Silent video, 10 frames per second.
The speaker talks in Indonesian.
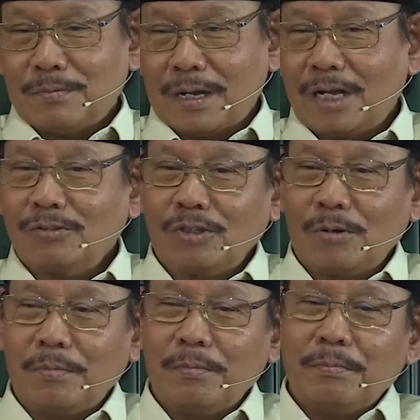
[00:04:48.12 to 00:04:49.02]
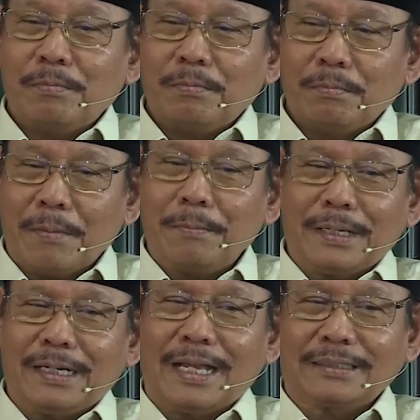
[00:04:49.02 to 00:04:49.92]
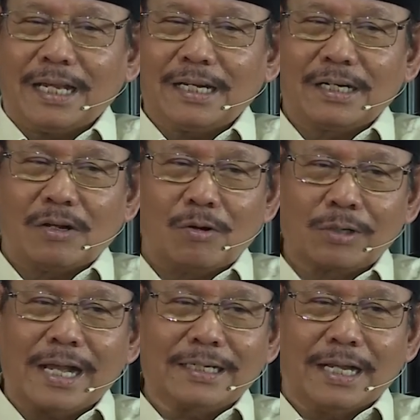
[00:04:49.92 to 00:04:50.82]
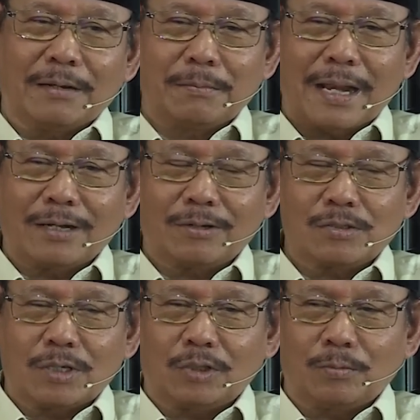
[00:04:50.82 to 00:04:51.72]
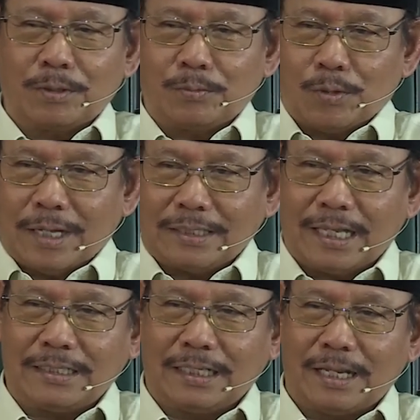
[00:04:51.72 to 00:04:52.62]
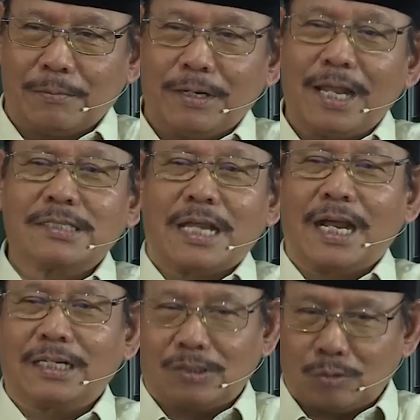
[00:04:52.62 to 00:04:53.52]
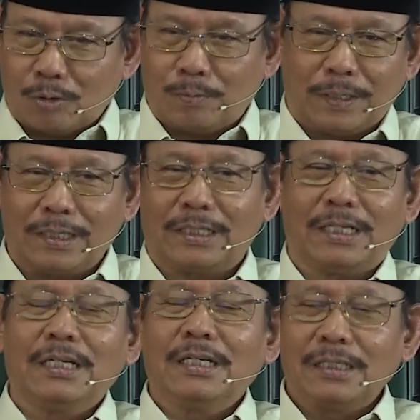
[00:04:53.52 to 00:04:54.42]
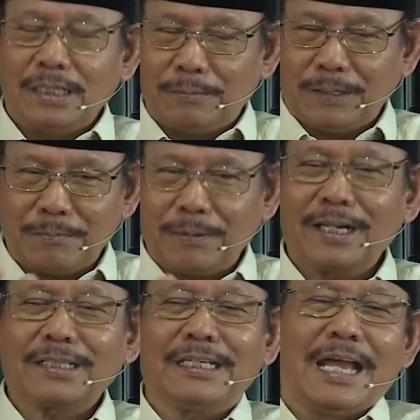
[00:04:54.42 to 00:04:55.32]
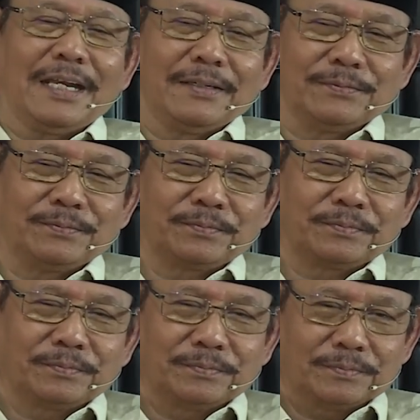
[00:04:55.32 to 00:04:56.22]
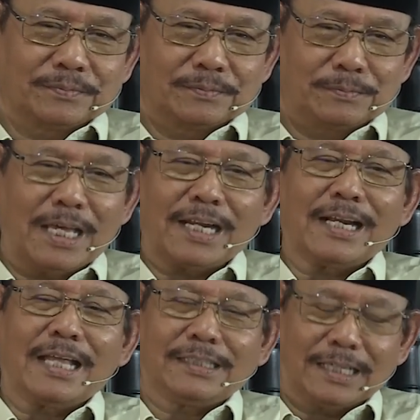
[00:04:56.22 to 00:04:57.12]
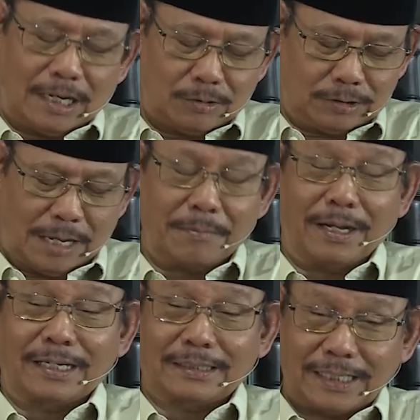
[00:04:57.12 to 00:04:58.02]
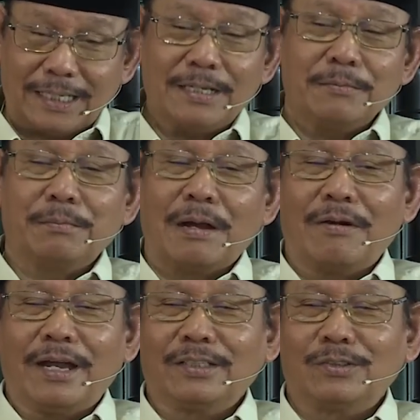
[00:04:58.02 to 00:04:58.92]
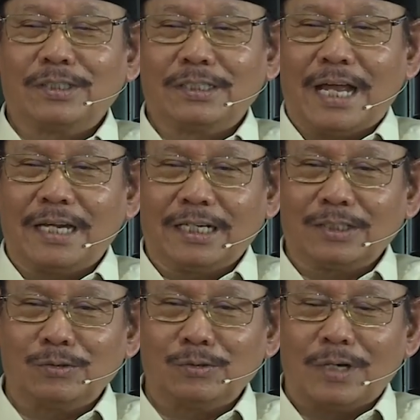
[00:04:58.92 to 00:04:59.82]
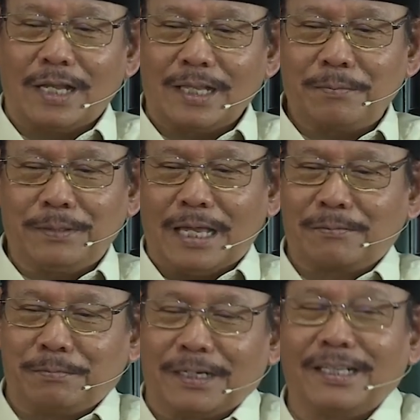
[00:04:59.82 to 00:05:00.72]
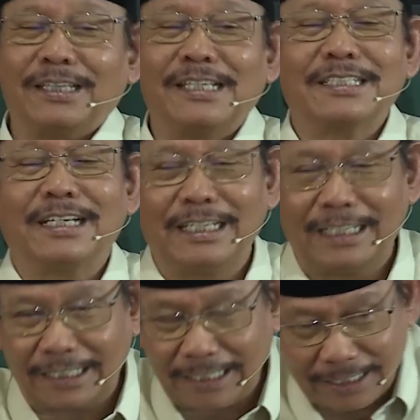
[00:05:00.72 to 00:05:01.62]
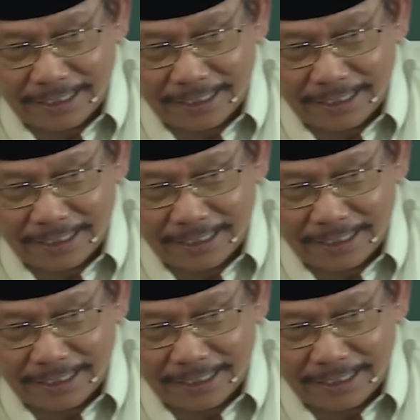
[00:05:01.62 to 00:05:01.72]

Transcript: Maka untuk memperingatkan orang yang melakukan suatu perbuatan yang tidak benar, jangan disuruh berhenti, diberi pengertian. Biar nanti kalau sudah mengerti bahwa itu tidak ada tuntunannya, biar berhenti sendiri.